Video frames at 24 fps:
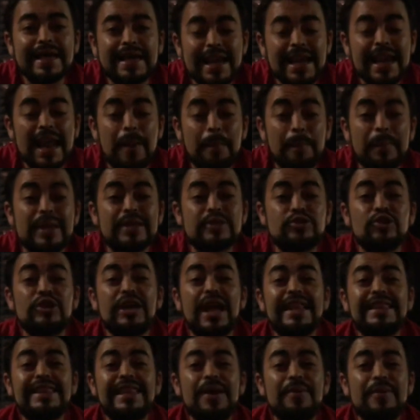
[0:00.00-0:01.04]
que las
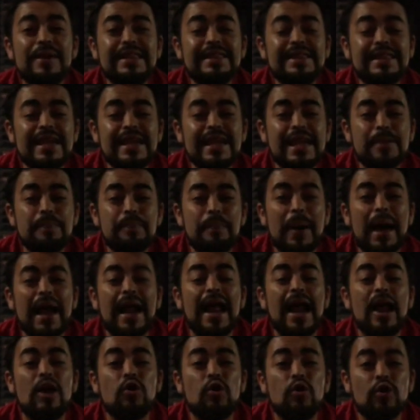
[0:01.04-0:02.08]
personas deben tener
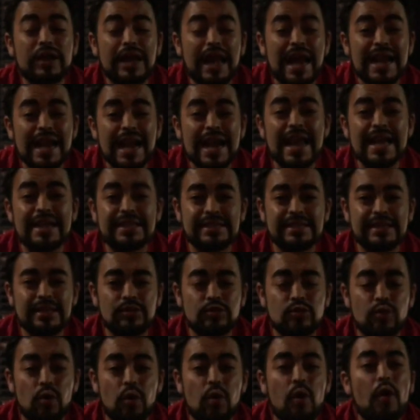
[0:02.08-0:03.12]
para lograr el
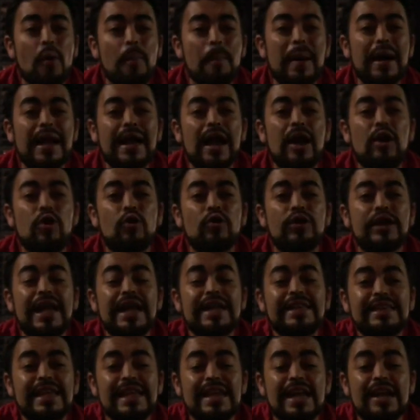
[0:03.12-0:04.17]
éxito o para
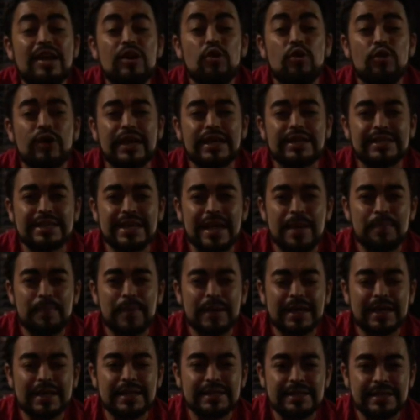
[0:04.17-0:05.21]
lograr tener lo que
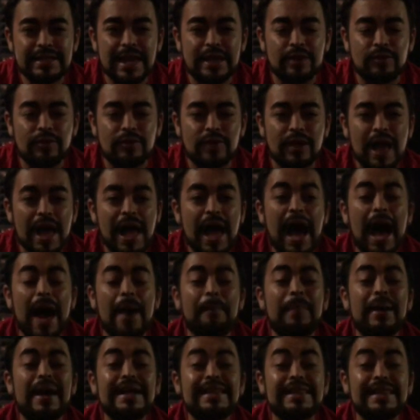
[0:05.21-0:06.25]
siempre quisieron,
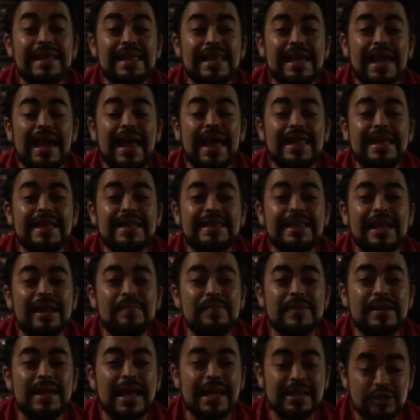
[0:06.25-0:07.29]
aparte de la
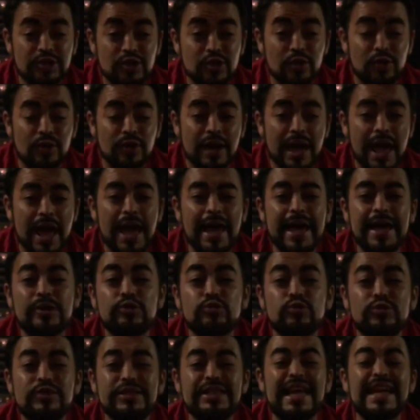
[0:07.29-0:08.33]
determinación,
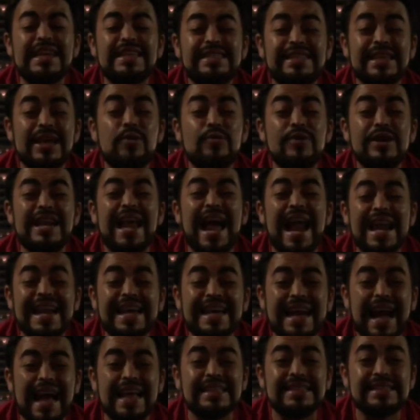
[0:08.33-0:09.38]
es un deseo
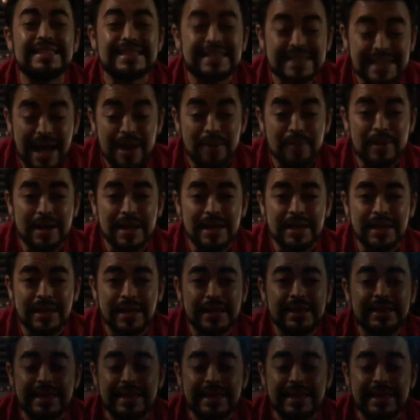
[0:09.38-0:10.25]
inalcanzable